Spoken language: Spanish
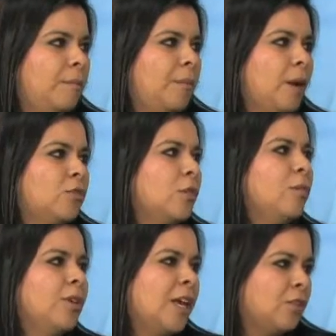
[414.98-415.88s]
pero
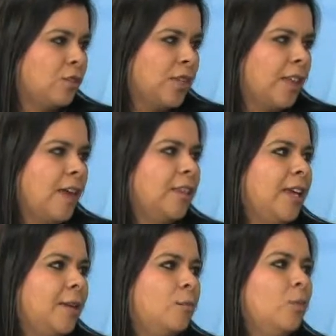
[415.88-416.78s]
somos la sociedad
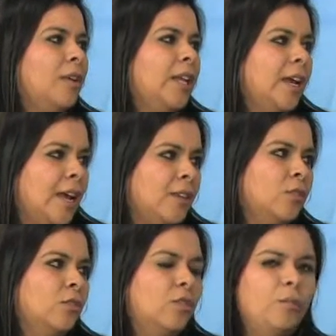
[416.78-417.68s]
quien vulnera a
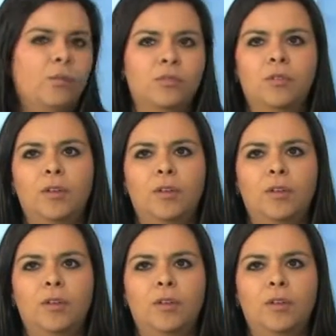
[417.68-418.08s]
esos grupos.